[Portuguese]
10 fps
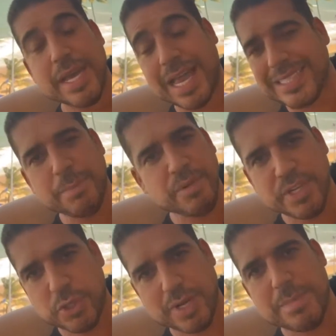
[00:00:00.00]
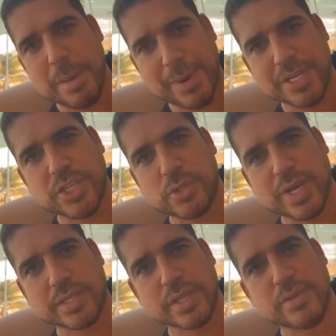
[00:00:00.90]
Ela sempre investiu na minha parte de
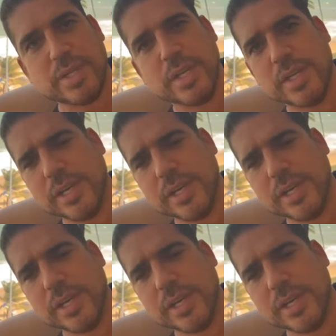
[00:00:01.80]
educação. Sim.